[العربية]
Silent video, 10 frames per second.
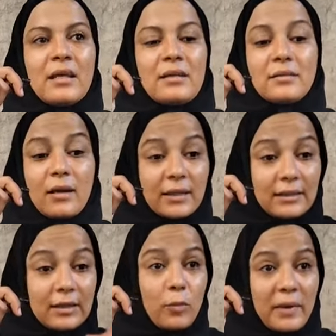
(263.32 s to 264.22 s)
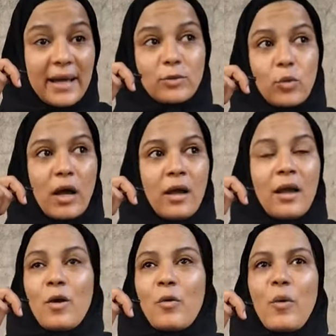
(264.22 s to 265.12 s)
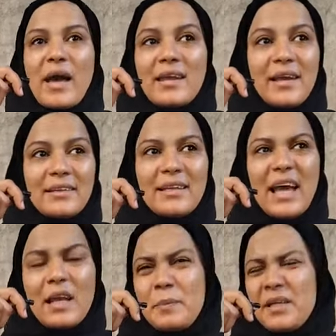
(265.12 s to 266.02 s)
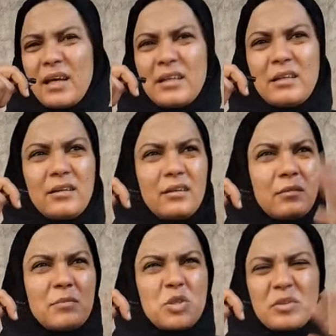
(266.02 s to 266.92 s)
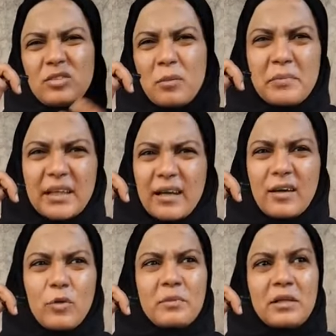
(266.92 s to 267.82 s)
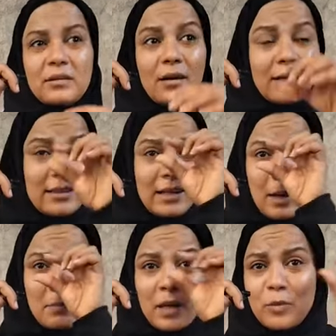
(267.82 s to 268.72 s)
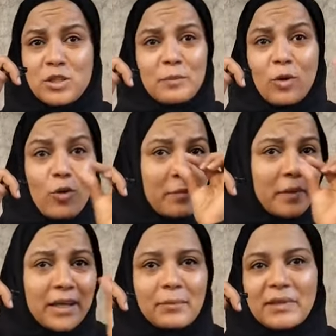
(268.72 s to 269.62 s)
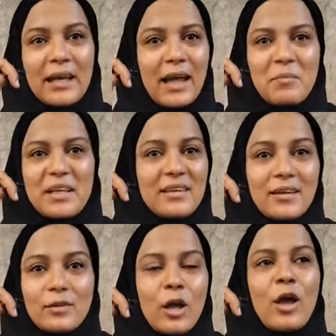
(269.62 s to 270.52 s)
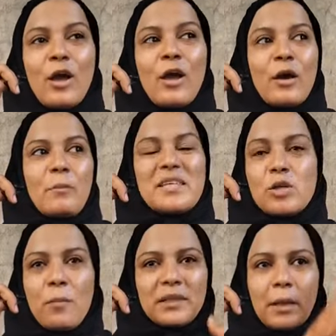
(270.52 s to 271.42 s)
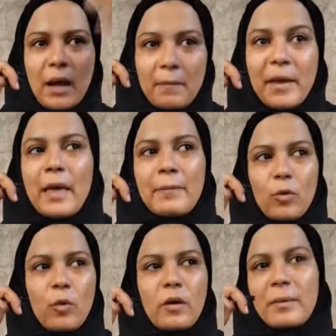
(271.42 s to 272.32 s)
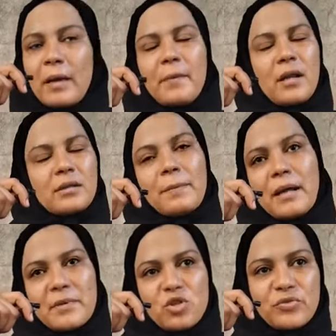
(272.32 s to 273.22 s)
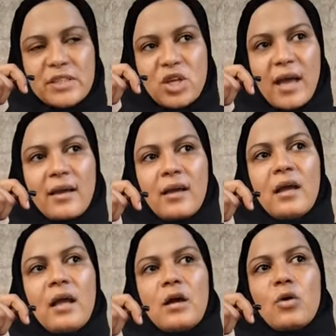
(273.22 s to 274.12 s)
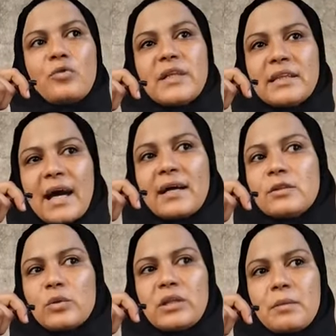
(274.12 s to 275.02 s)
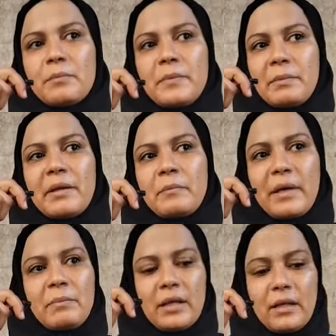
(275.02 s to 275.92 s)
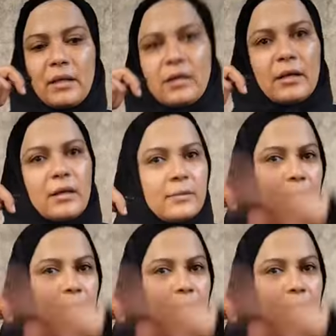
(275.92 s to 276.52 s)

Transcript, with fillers: لدرجه ان هم خدوها وانا يعني قلبي يعني مش مطمن على امي لدرجه ان انا عماله ابص من الخرم كده بتاع العمليات بس هما طبعا باب جوه باب انا طبعا ما شفتش حاجه وفضلت قاعده قدام باب, باب ال يعني انتوا